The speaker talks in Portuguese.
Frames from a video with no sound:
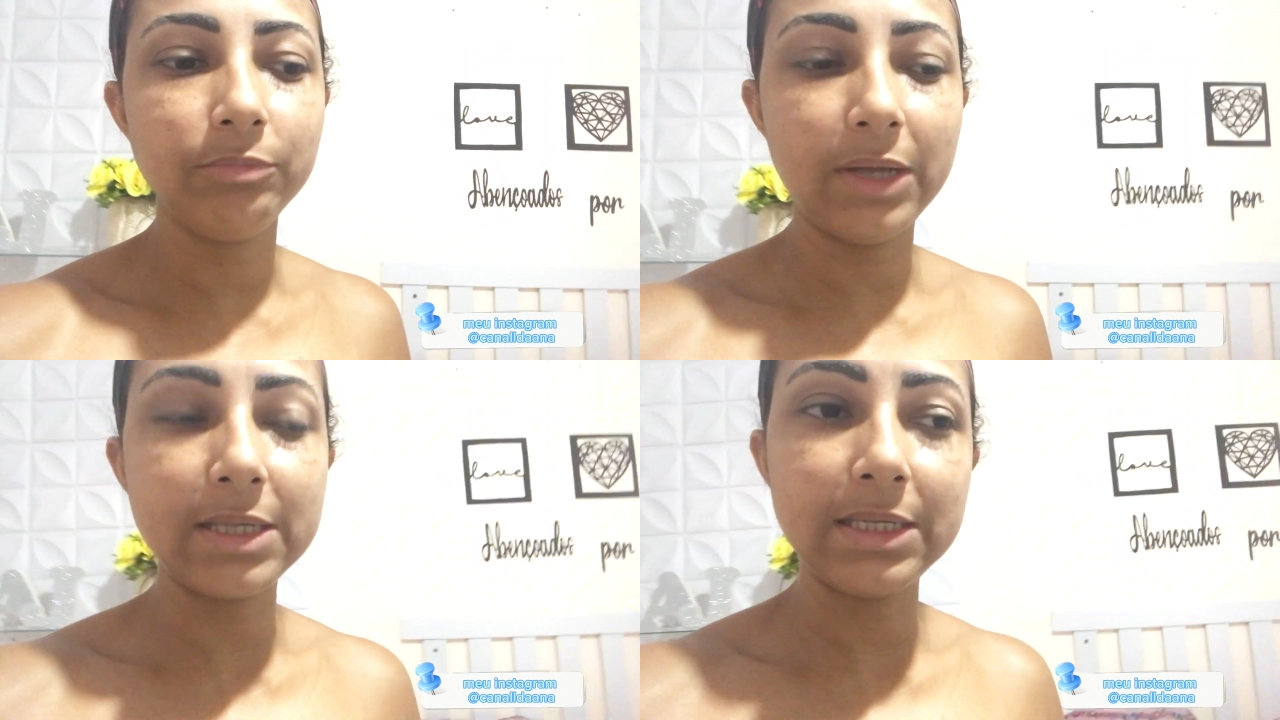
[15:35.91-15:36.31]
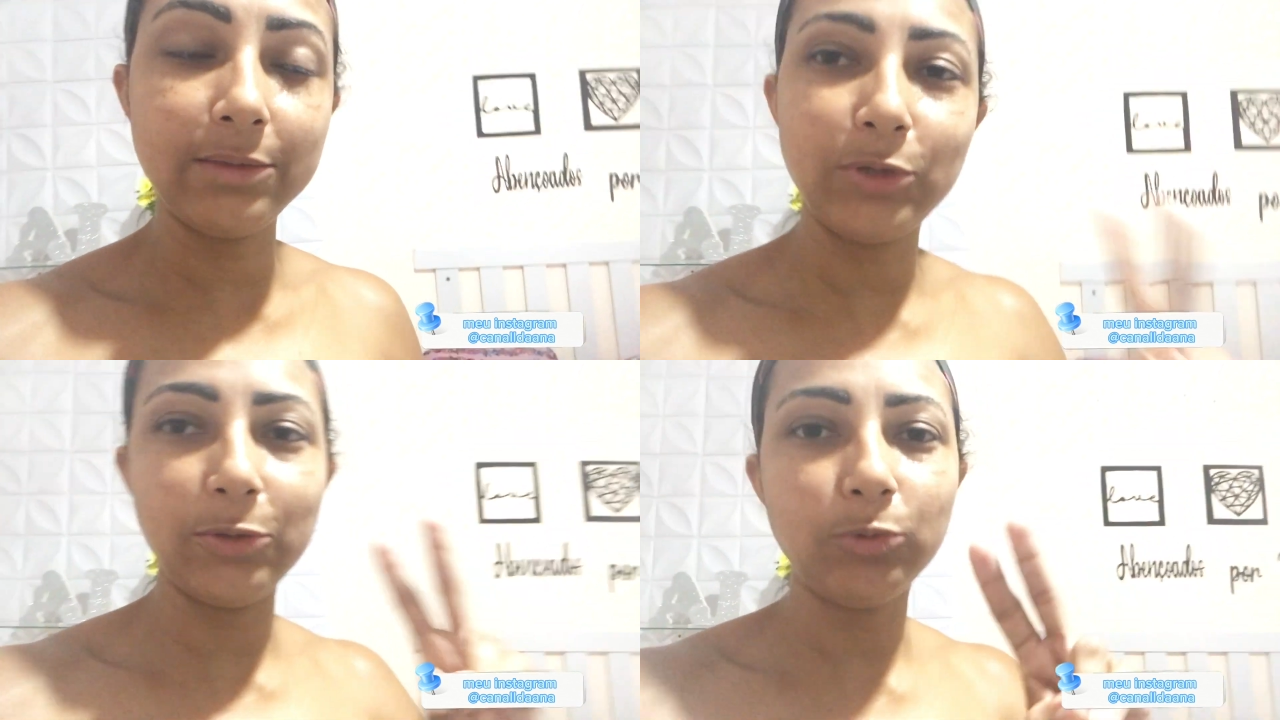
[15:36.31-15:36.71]
Assim,
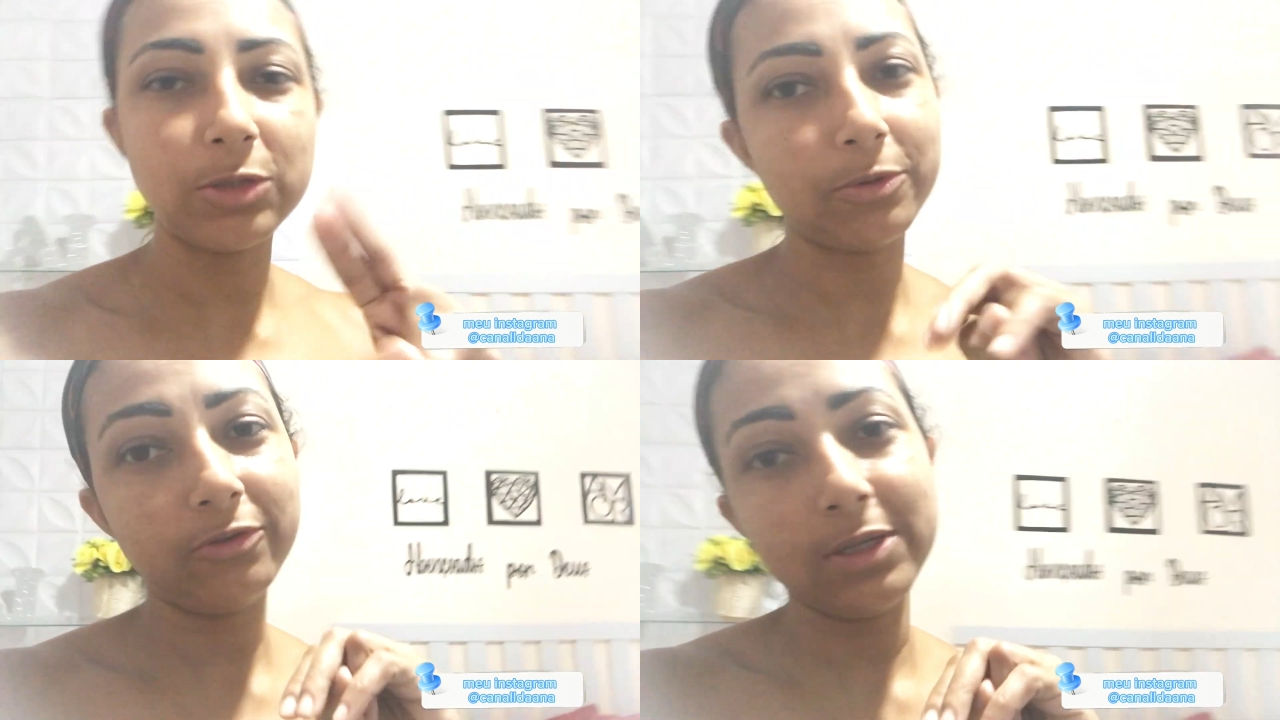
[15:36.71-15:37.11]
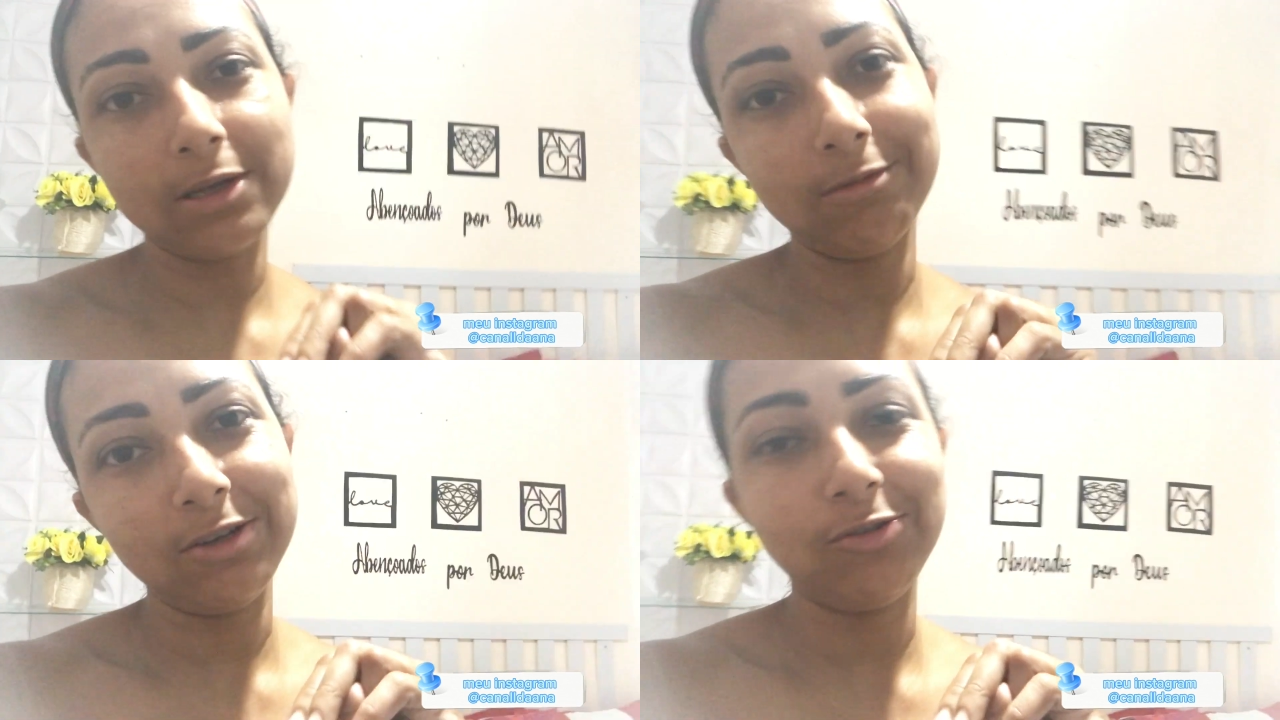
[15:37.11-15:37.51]
tenho duas
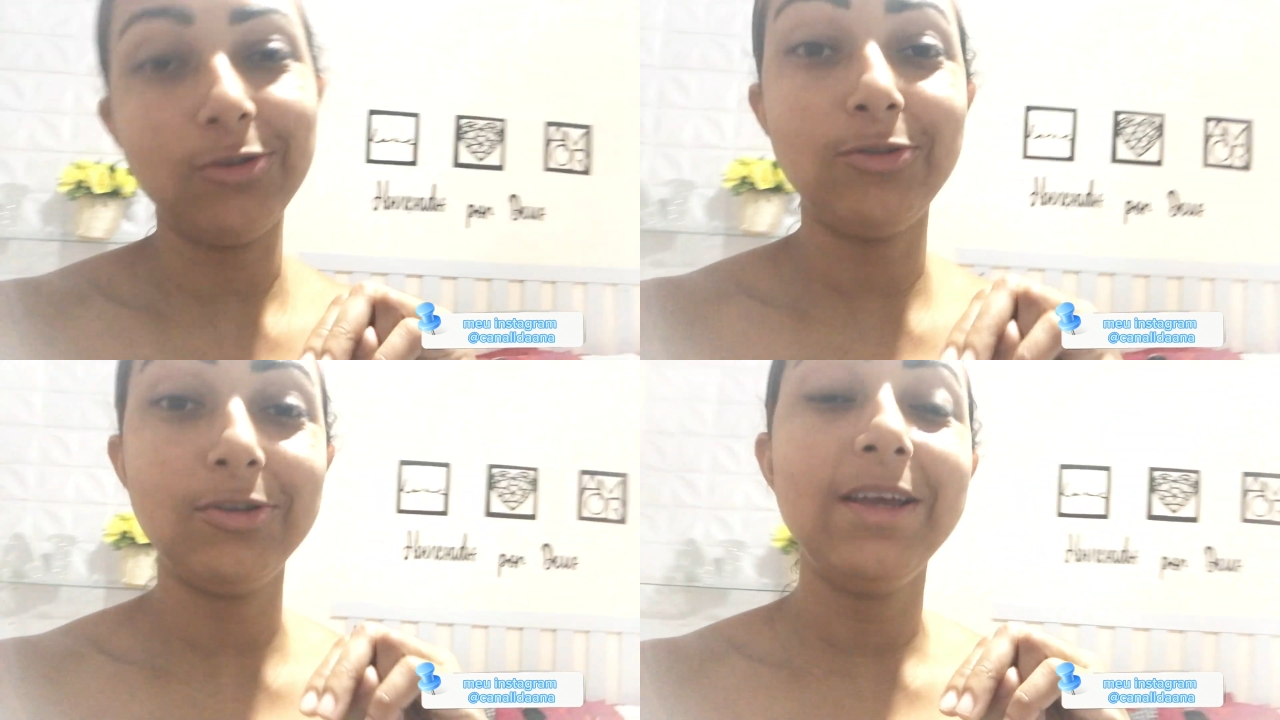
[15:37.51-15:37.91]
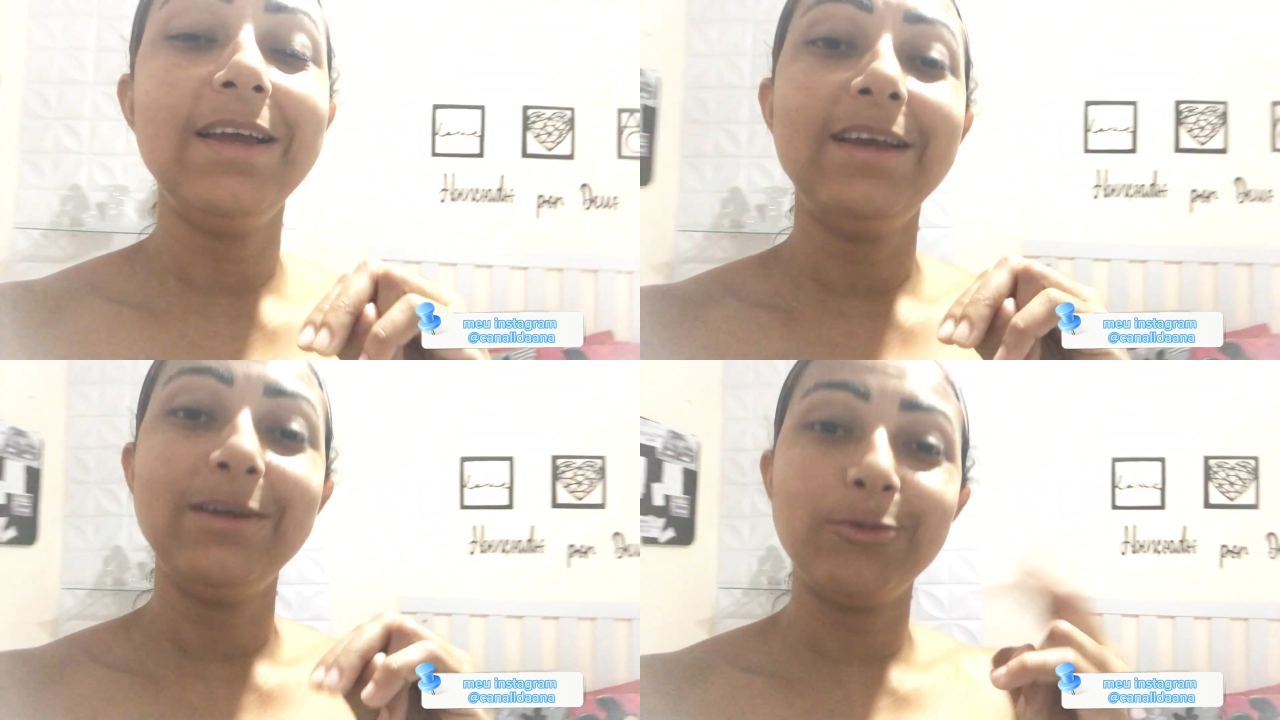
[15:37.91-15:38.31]
profissões, né, gente?
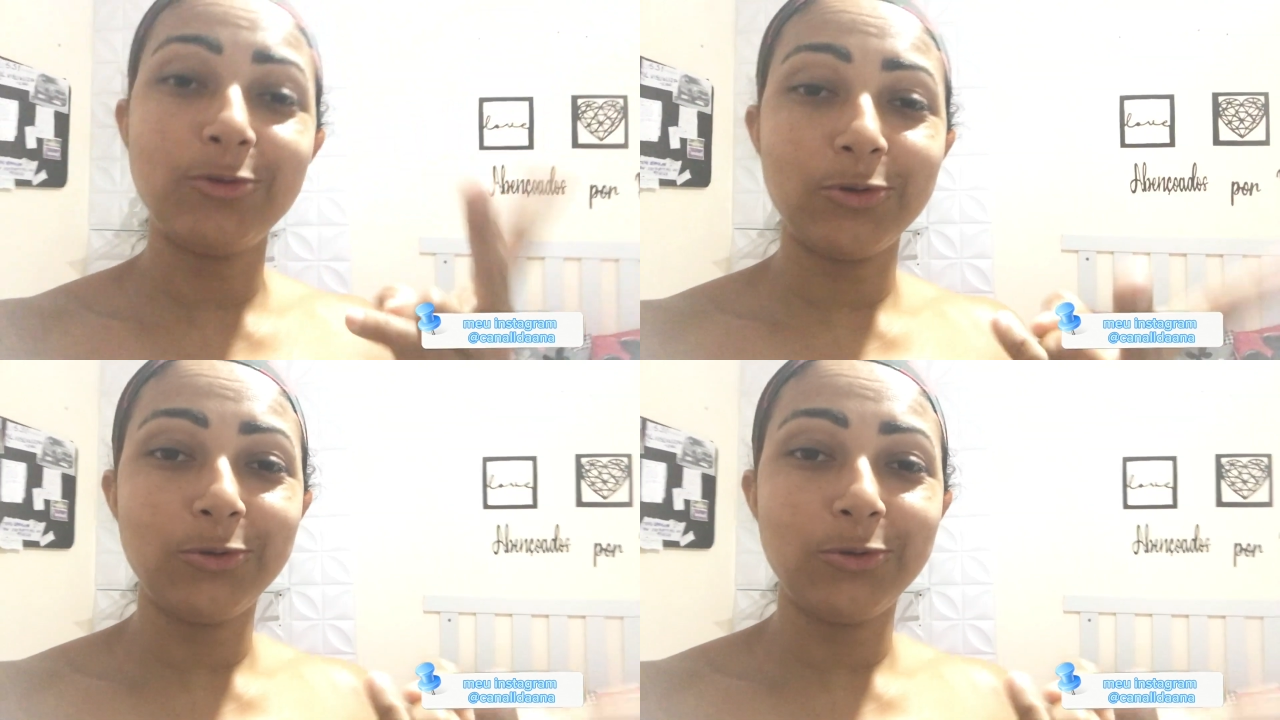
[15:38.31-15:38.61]
Eu sou